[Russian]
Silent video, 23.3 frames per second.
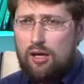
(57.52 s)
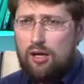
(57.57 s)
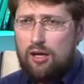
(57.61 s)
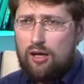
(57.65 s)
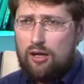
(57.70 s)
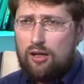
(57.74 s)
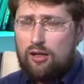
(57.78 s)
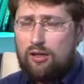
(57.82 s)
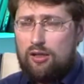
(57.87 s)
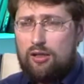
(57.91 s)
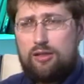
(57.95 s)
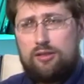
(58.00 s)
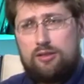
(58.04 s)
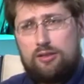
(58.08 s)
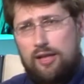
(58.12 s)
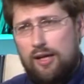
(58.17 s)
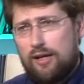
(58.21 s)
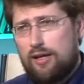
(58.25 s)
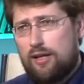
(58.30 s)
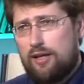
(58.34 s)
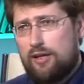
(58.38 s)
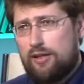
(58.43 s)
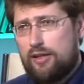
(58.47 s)
А,
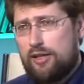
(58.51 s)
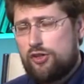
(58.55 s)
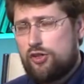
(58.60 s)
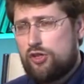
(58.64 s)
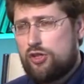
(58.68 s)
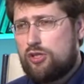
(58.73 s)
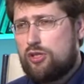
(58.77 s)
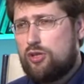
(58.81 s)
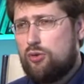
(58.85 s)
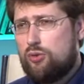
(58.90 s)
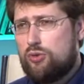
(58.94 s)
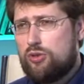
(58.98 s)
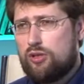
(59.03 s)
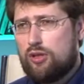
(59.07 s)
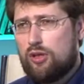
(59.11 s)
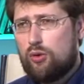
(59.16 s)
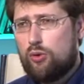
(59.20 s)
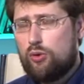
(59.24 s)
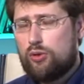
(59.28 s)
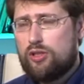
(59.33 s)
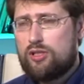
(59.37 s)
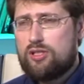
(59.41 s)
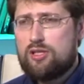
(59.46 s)
так или иначе, эти люди
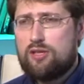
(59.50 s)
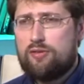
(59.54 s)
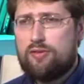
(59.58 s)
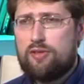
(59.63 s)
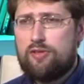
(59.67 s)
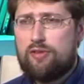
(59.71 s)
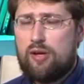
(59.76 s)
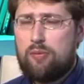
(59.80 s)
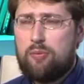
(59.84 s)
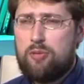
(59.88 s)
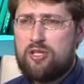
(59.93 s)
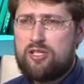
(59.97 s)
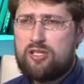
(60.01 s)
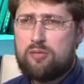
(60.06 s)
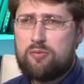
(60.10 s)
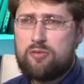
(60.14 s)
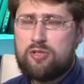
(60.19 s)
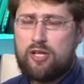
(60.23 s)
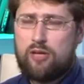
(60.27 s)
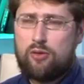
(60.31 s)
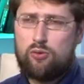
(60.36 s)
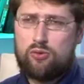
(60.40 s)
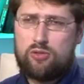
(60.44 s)
находятся в Европейском
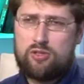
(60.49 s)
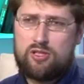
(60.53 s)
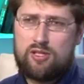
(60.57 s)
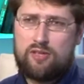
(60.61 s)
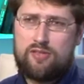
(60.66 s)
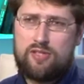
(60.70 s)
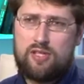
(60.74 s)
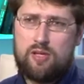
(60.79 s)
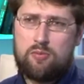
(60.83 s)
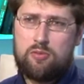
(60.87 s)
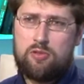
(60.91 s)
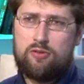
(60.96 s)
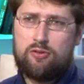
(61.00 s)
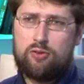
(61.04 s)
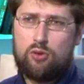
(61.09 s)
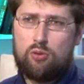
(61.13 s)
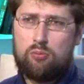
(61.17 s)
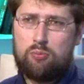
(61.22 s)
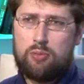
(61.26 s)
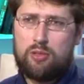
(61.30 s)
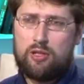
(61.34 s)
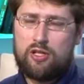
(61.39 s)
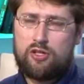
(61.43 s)
Союзе совсем не в
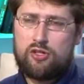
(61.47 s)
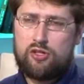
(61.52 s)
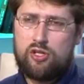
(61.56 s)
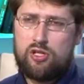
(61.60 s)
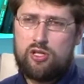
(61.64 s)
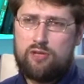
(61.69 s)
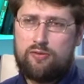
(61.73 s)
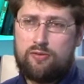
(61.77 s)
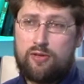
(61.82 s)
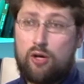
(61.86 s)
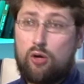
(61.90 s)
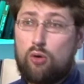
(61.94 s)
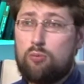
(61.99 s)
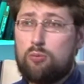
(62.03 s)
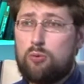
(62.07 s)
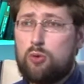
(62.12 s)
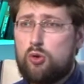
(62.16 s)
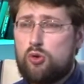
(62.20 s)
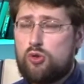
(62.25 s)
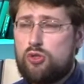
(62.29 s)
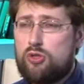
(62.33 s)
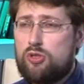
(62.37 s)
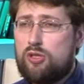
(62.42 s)
том положении, в каком
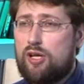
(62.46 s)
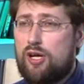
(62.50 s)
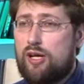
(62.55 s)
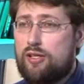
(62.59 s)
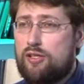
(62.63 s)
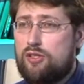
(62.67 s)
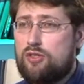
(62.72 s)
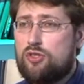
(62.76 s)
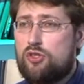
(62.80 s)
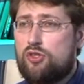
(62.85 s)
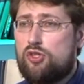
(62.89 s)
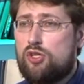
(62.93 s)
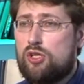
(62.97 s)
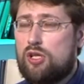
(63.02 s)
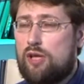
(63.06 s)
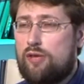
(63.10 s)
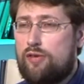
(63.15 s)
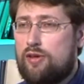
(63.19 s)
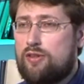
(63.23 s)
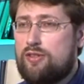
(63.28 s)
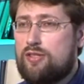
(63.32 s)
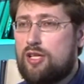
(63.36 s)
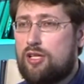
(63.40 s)
должен находиться
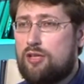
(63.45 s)
человек в